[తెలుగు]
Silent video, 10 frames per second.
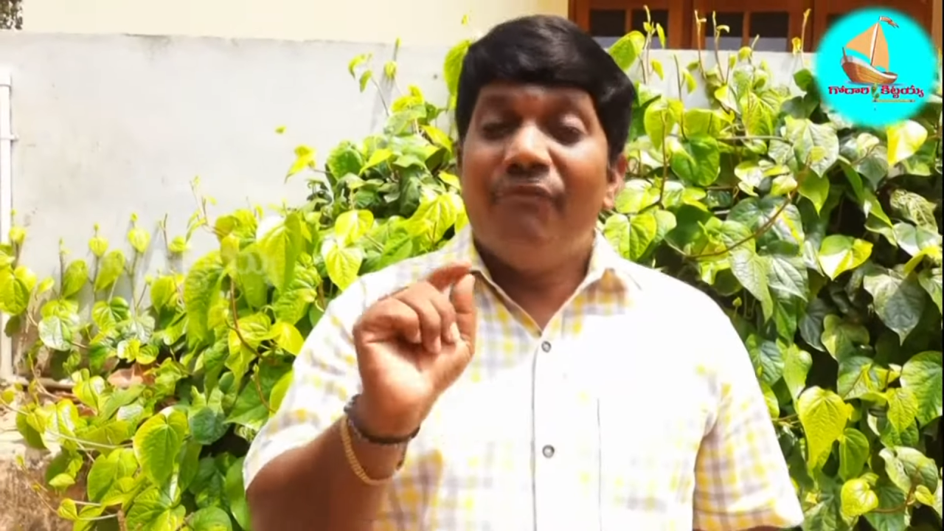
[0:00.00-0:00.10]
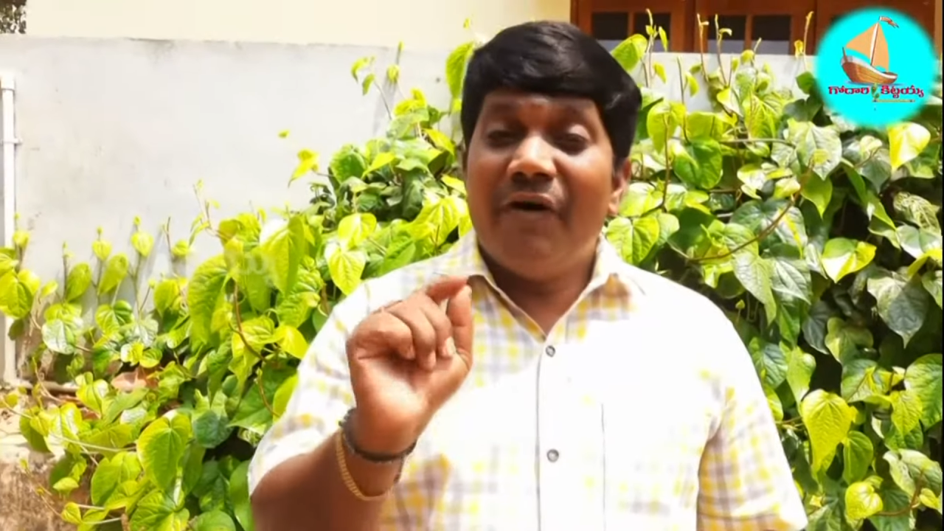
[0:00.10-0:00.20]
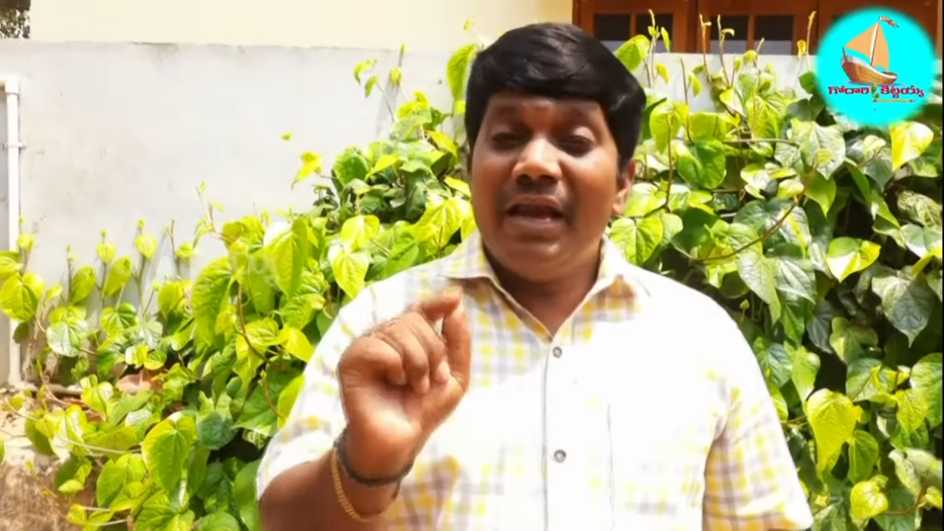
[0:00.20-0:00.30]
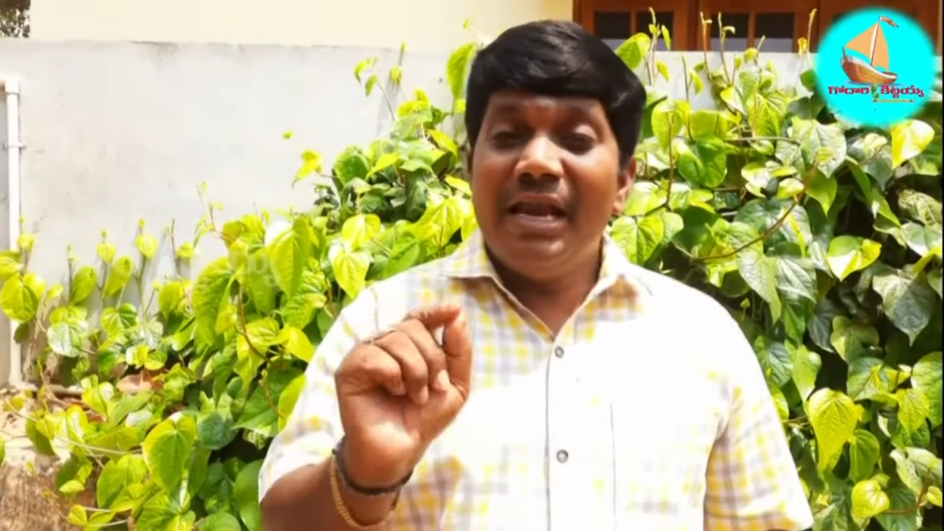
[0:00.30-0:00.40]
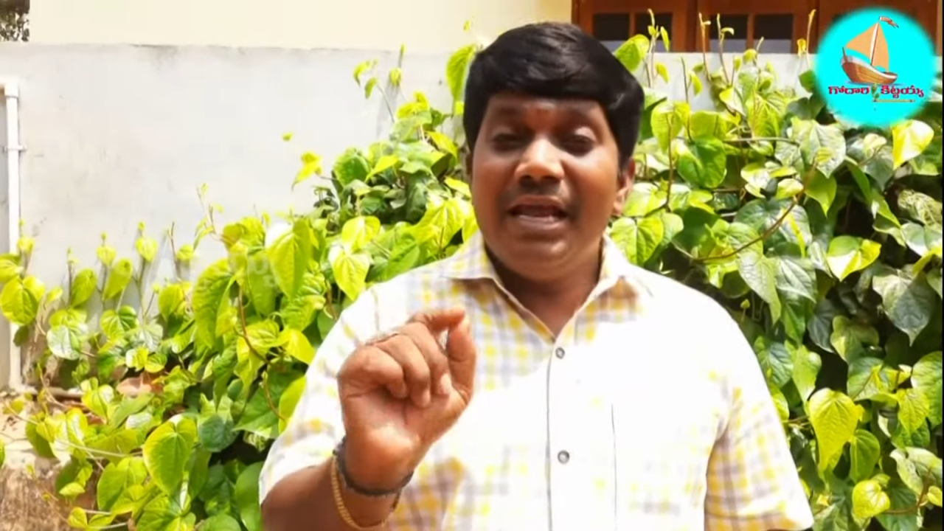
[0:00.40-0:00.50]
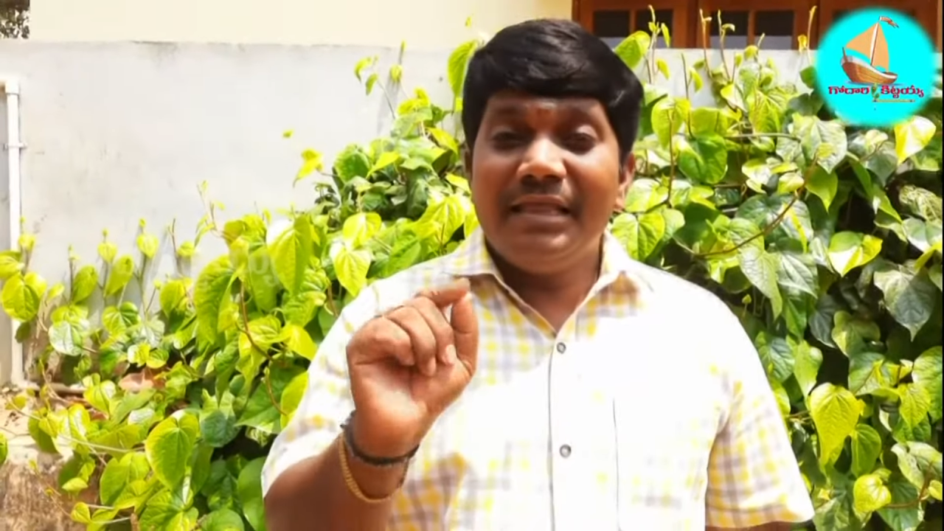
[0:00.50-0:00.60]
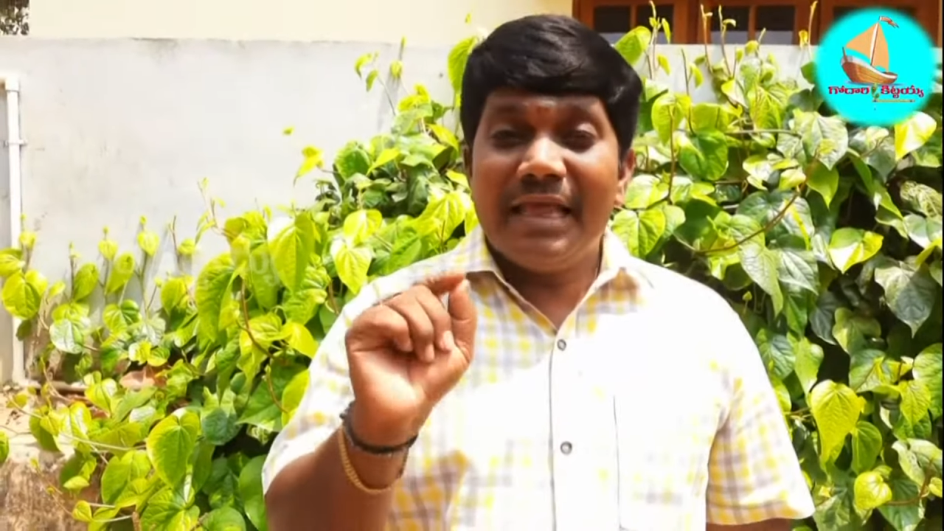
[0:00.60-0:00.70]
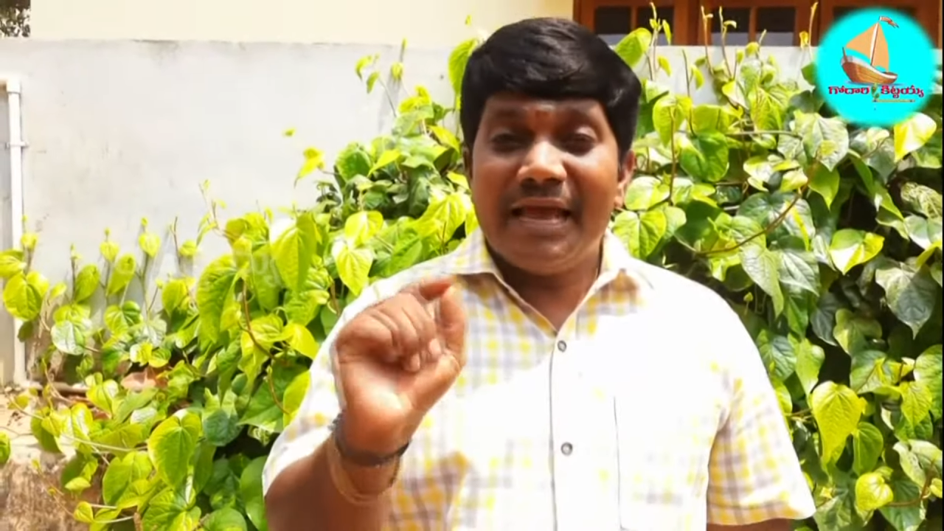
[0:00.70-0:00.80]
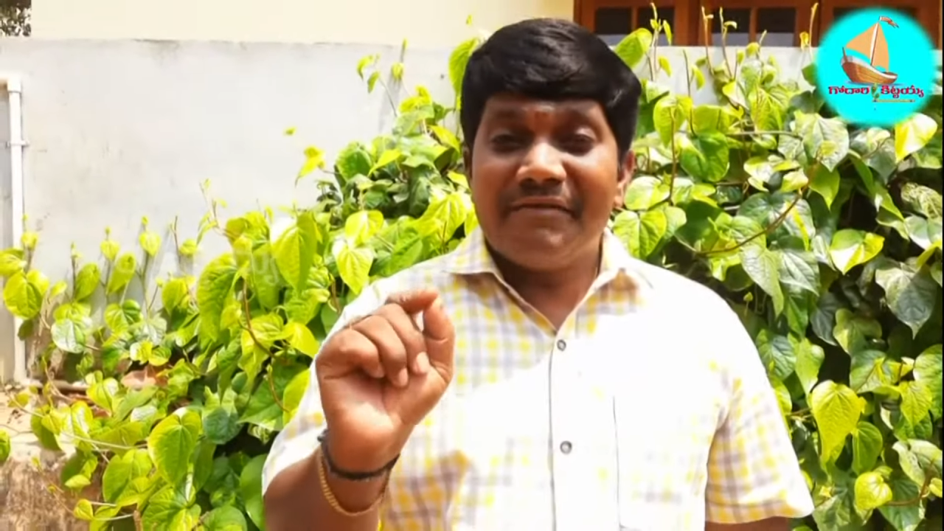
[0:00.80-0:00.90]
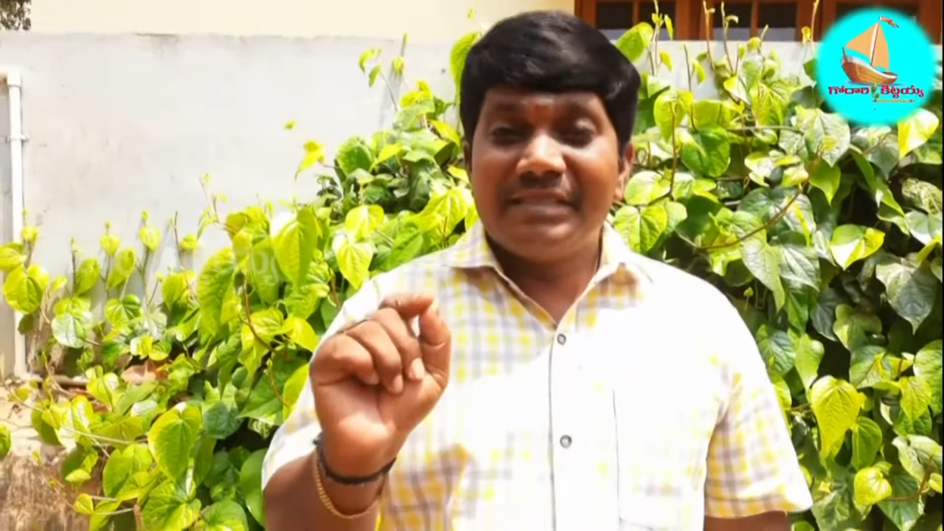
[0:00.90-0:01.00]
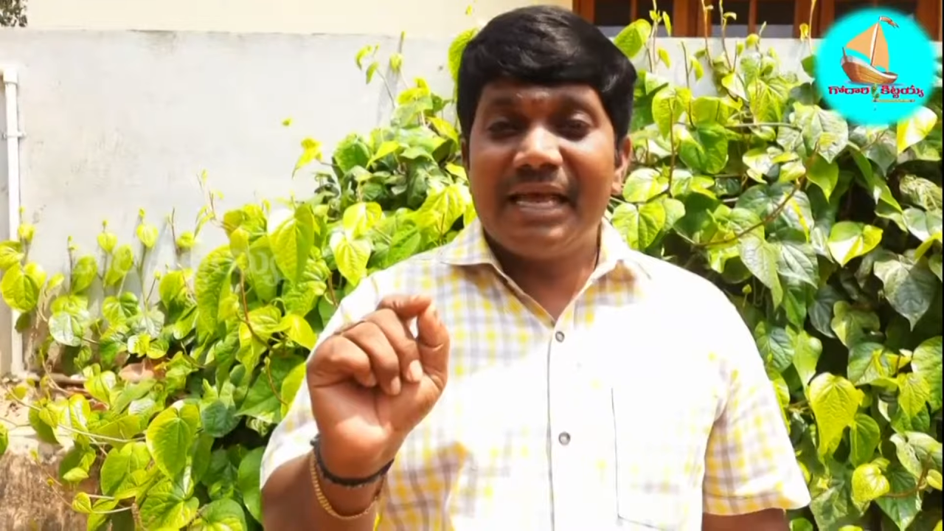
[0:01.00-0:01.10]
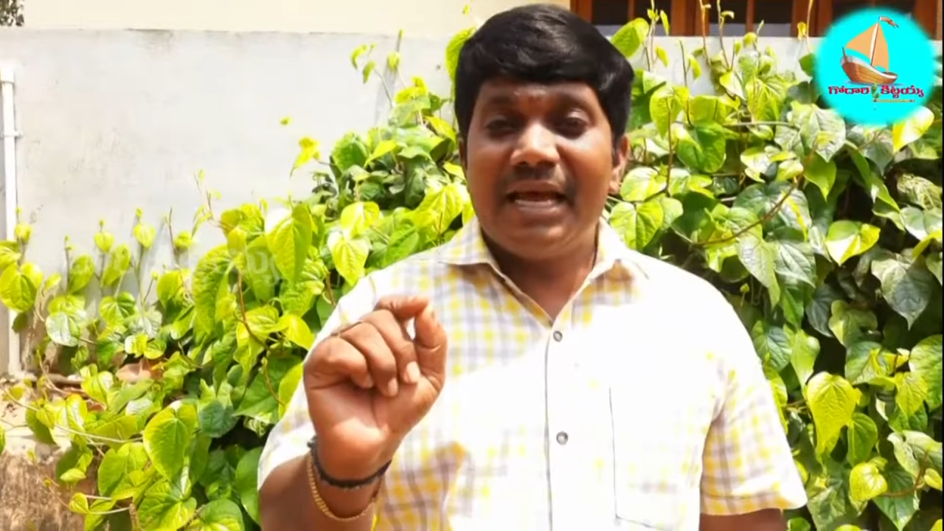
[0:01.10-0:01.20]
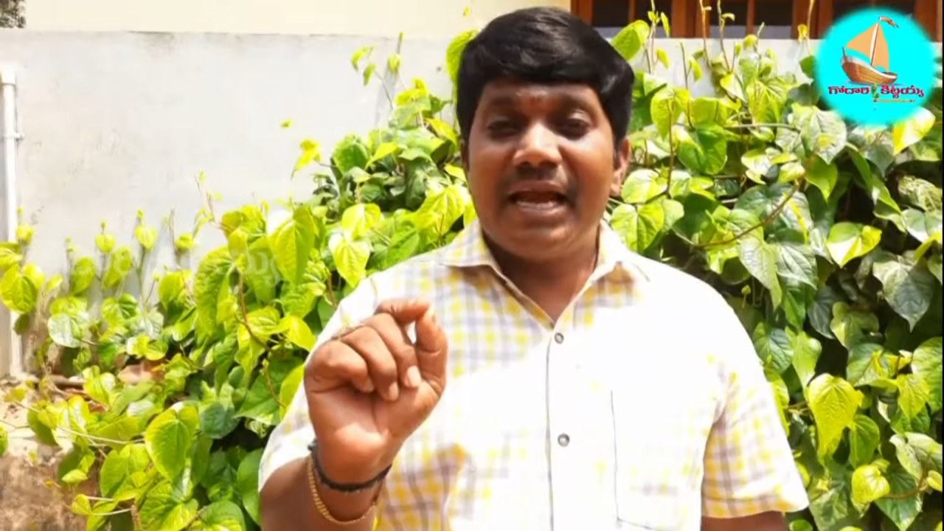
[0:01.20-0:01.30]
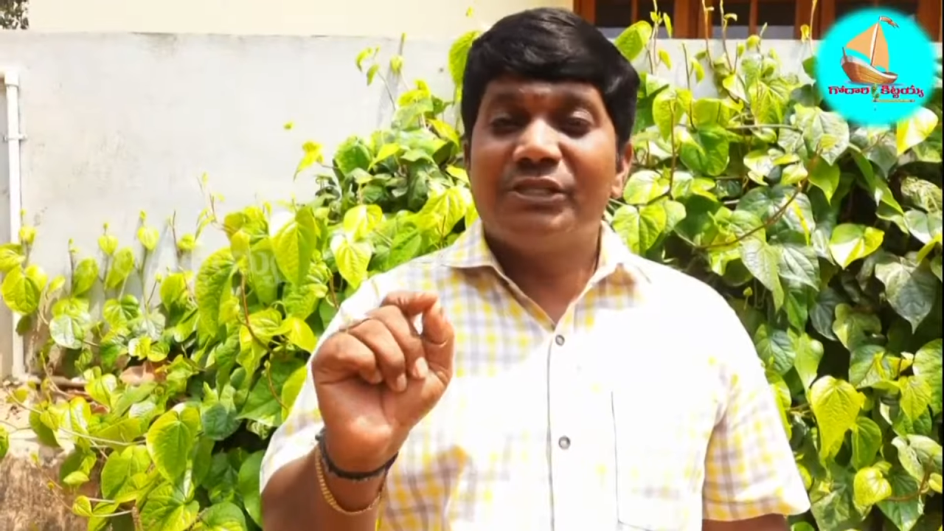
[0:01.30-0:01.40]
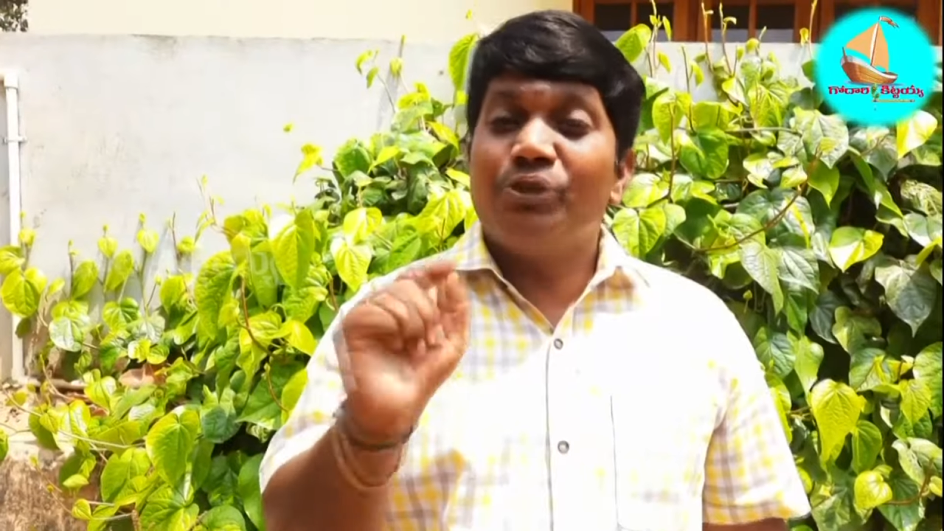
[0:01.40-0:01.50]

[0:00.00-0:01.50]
వల్లి దేవసేన